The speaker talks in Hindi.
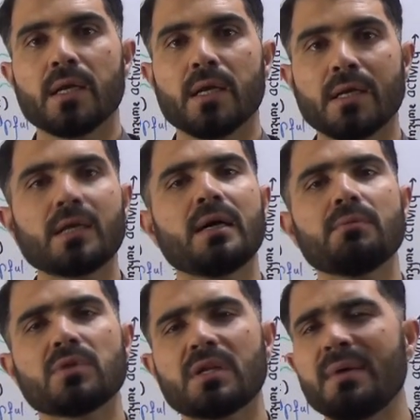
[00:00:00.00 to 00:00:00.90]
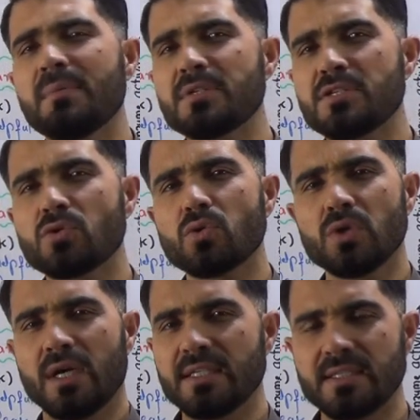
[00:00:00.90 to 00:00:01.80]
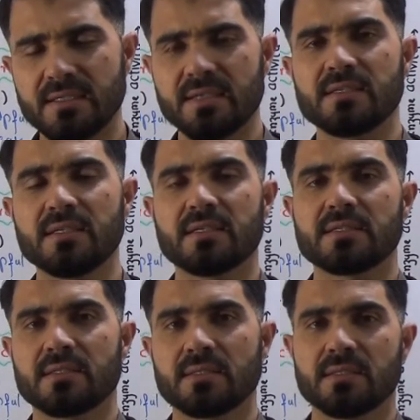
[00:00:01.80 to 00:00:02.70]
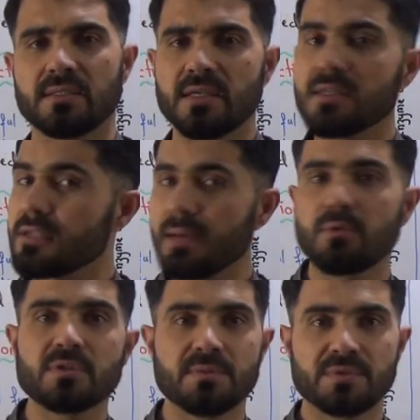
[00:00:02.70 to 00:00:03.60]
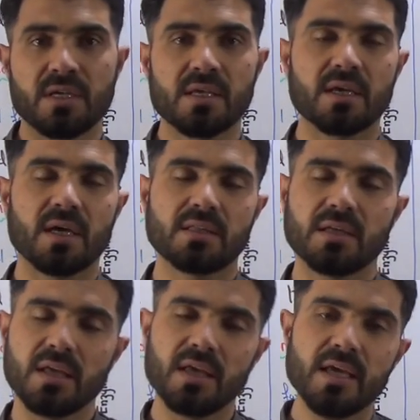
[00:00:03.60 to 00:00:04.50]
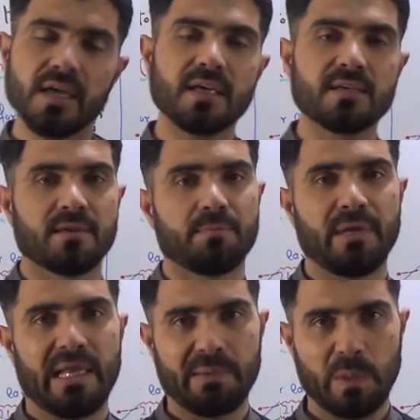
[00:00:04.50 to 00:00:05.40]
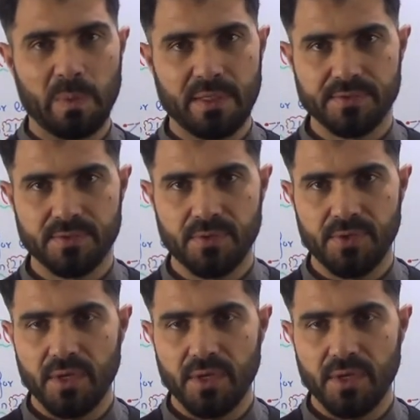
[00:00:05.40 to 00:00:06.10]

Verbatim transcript: लेकिन हम उन तमाम डिजीज़ को तो आज डिस्कस नहीं कर सकते जस्ट आपको समझाने की खातिर एक एग्ज़ाम्पल है मेरे पास